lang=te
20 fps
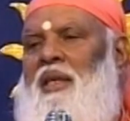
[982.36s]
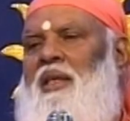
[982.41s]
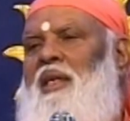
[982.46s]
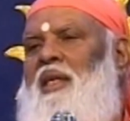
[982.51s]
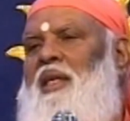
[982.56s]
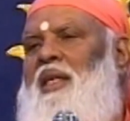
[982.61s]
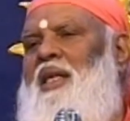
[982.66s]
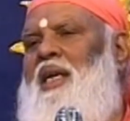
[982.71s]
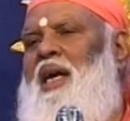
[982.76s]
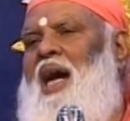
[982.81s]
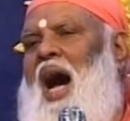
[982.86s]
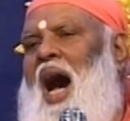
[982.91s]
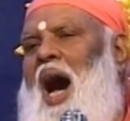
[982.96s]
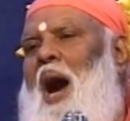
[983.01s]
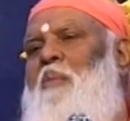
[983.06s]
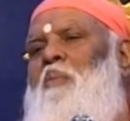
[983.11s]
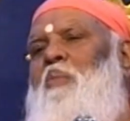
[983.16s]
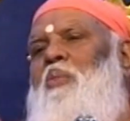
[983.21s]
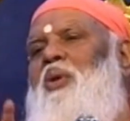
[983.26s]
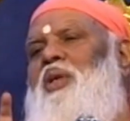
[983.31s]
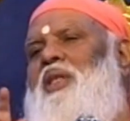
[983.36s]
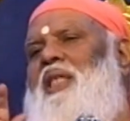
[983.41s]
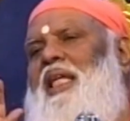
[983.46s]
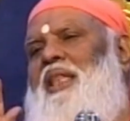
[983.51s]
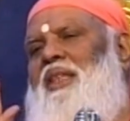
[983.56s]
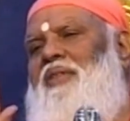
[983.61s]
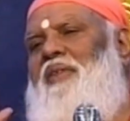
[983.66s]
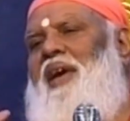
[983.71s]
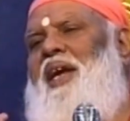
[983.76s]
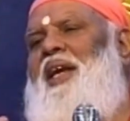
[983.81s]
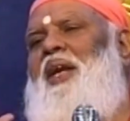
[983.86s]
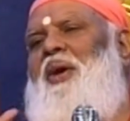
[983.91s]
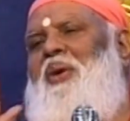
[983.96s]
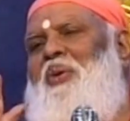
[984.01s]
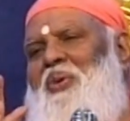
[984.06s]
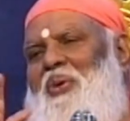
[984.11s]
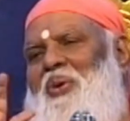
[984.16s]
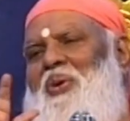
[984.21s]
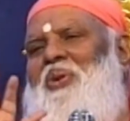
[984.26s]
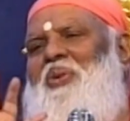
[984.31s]
ఇశ్చన్
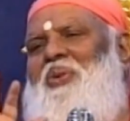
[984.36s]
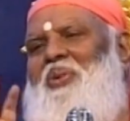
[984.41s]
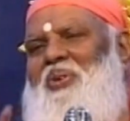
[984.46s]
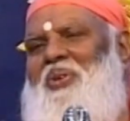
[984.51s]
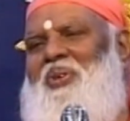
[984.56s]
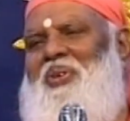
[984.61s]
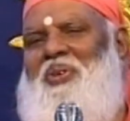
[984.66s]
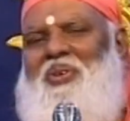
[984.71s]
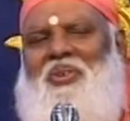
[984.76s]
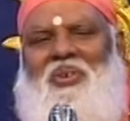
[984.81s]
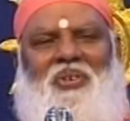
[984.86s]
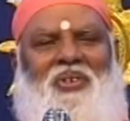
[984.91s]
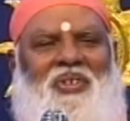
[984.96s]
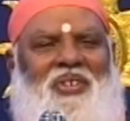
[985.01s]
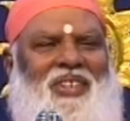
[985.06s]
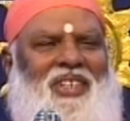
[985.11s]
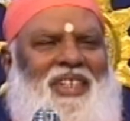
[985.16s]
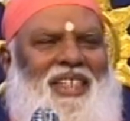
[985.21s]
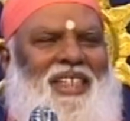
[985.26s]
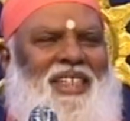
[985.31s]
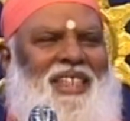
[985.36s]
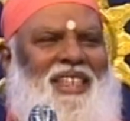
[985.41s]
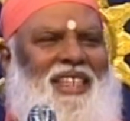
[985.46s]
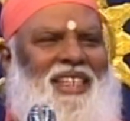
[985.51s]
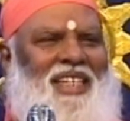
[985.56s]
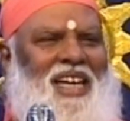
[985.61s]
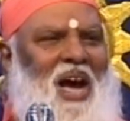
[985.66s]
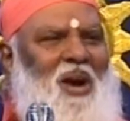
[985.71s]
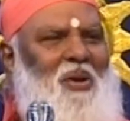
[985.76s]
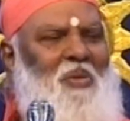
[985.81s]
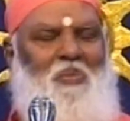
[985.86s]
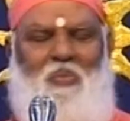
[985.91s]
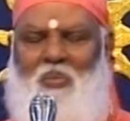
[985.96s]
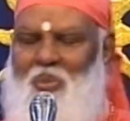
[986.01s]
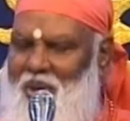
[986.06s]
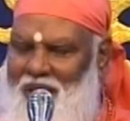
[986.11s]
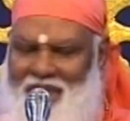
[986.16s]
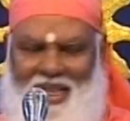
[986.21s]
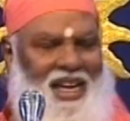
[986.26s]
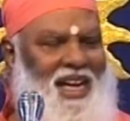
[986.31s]
అమృతత్వాన్ని కోరుకుంటూ
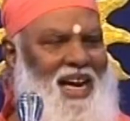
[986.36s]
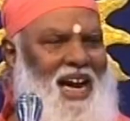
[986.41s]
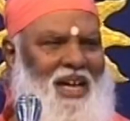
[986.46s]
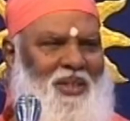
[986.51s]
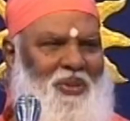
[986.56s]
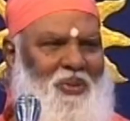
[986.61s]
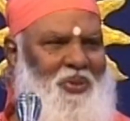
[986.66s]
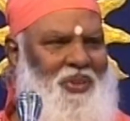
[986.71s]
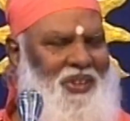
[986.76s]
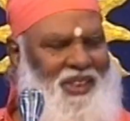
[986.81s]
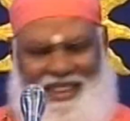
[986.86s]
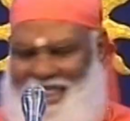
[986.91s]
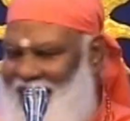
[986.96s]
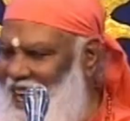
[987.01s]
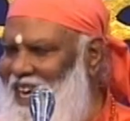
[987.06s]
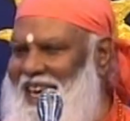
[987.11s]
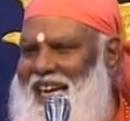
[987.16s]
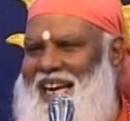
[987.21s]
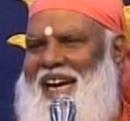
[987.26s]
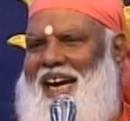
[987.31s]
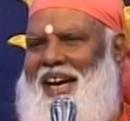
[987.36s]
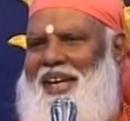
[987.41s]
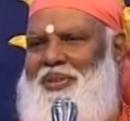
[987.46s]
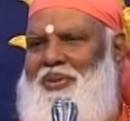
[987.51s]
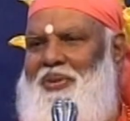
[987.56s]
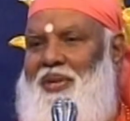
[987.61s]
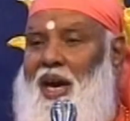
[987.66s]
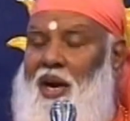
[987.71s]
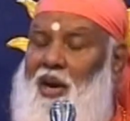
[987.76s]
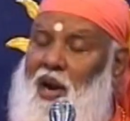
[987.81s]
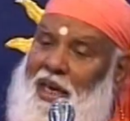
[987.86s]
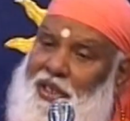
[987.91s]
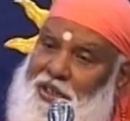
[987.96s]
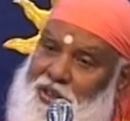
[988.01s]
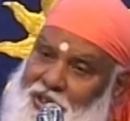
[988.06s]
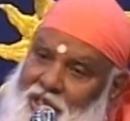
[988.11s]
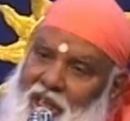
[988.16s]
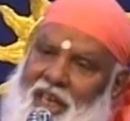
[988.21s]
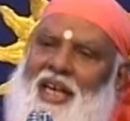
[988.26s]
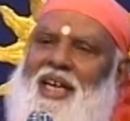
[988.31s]
నాకు మృతం కాదు క్షరం కాదు
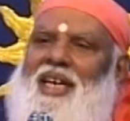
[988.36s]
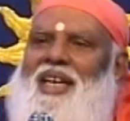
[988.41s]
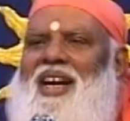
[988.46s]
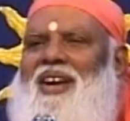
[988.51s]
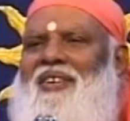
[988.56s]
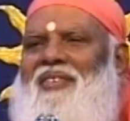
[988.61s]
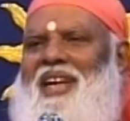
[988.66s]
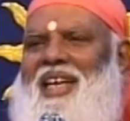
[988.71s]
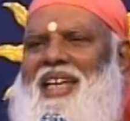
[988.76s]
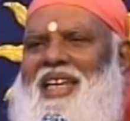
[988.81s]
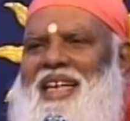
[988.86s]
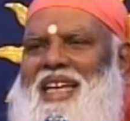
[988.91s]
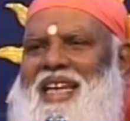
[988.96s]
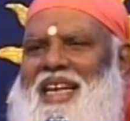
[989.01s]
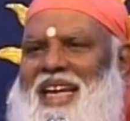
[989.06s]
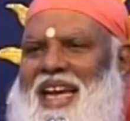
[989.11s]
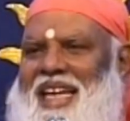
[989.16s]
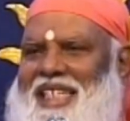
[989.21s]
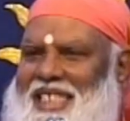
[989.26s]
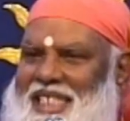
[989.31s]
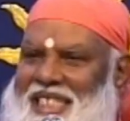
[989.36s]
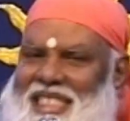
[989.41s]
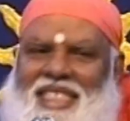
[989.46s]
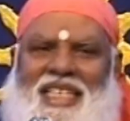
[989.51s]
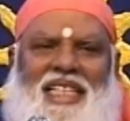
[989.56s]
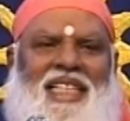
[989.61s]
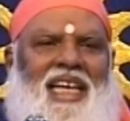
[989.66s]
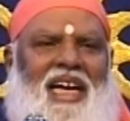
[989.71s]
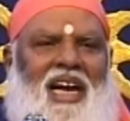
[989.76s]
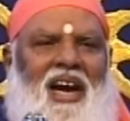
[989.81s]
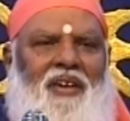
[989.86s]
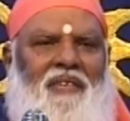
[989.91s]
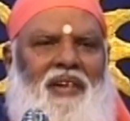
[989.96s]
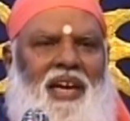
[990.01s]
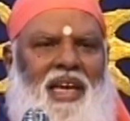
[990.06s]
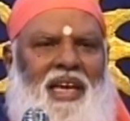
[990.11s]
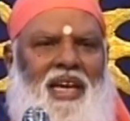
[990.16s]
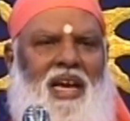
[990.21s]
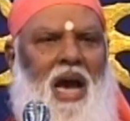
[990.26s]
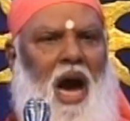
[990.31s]
నాకు అక్షరం కావాలి
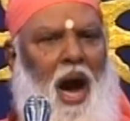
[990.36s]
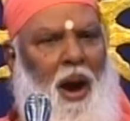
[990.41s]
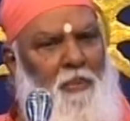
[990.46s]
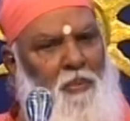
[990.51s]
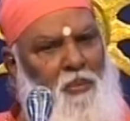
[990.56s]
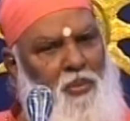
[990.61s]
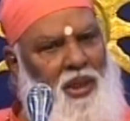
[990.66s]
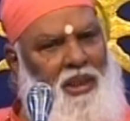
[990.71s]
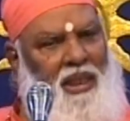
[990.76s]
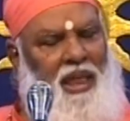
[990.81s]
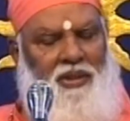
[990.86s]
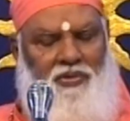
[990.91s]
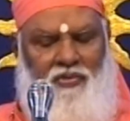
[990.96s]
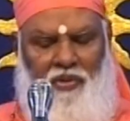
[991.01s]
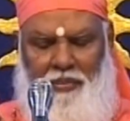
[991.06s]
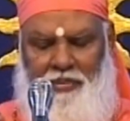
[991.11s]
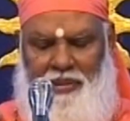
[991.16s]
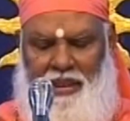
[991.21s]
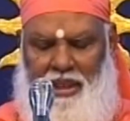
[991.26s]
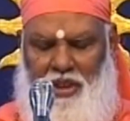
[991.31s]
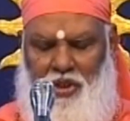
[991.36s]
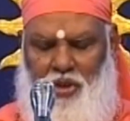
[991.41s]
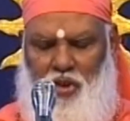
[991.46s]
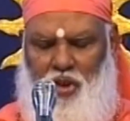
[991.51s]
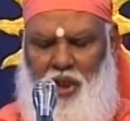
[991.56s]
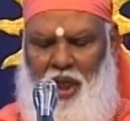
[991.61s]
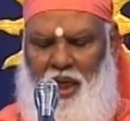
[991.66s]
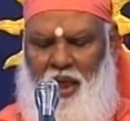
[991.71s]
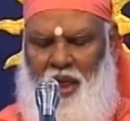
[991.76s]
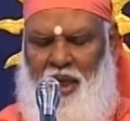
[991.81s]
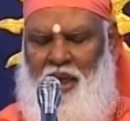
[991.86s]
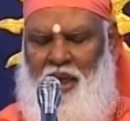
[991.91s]
నశించింది కావాలి అమృతత్వం